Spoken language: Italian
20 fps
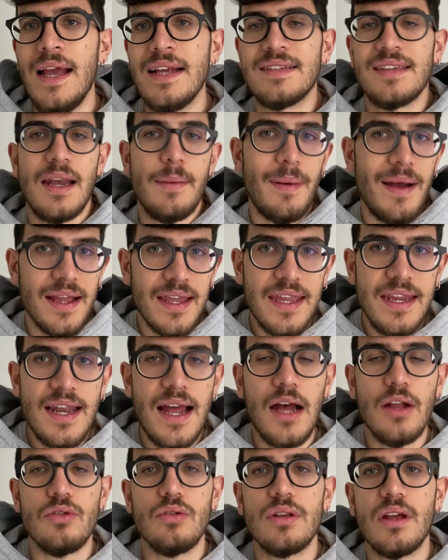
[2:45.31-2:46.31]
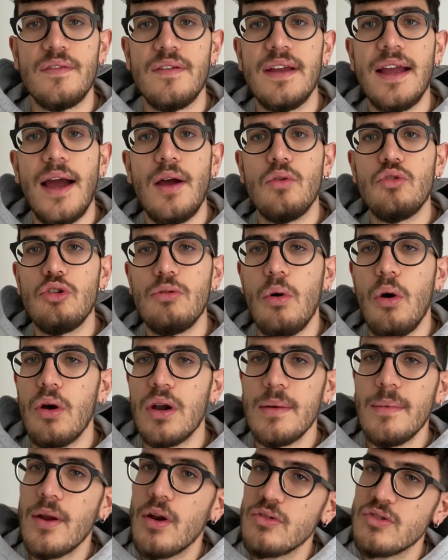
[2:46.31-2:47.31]
essere panchinato da Figaro
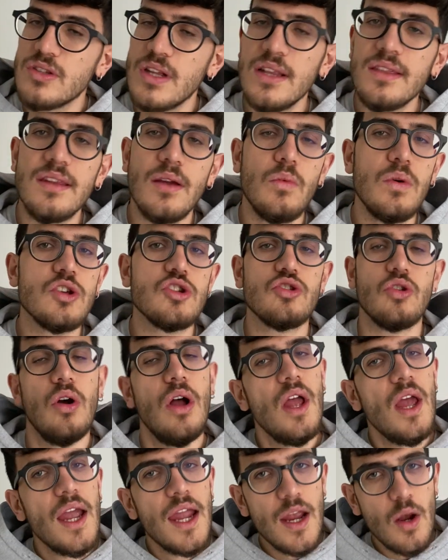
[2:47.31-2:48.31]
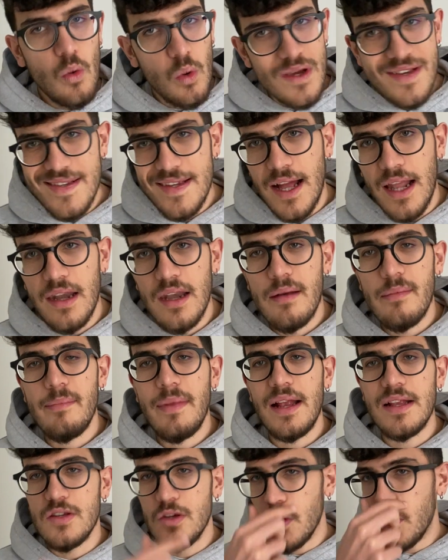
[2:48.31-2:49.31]
Tomori, ma nonostante questo in quest'anno e mezzo,